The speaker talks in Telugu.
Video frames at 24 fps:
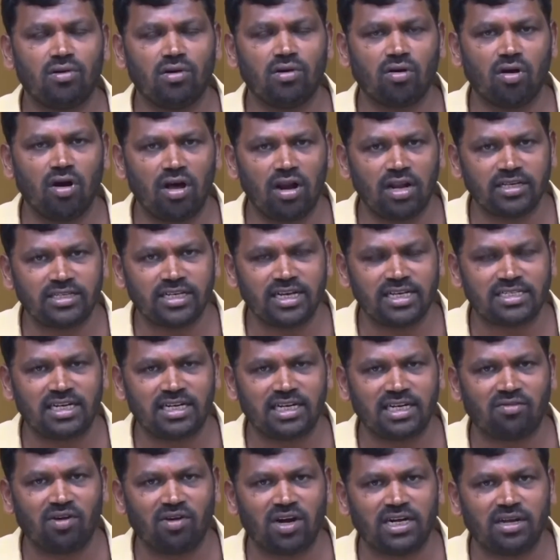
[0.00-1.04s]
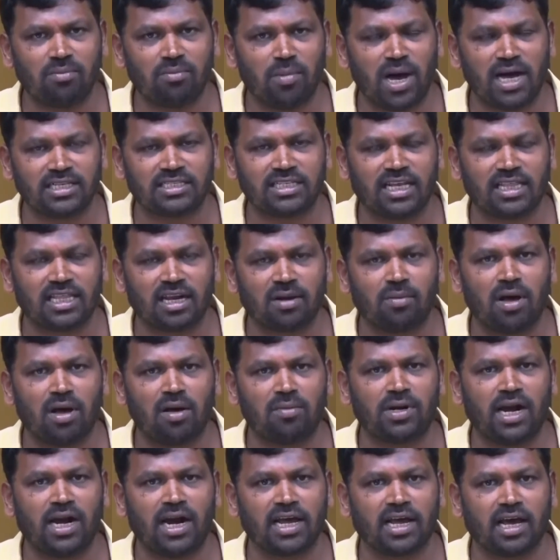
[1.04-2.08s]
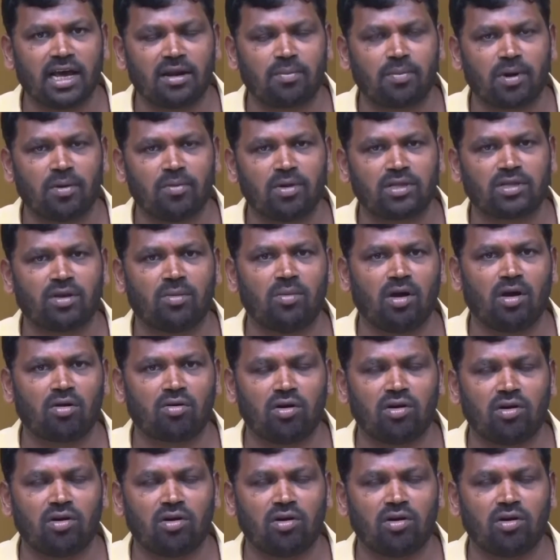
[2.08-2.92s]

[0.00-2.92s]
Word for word: కొనుగోలు చేసినటువంటి మా చంద్రబాబు నాయుడు గారు ప్రభుత్వంలో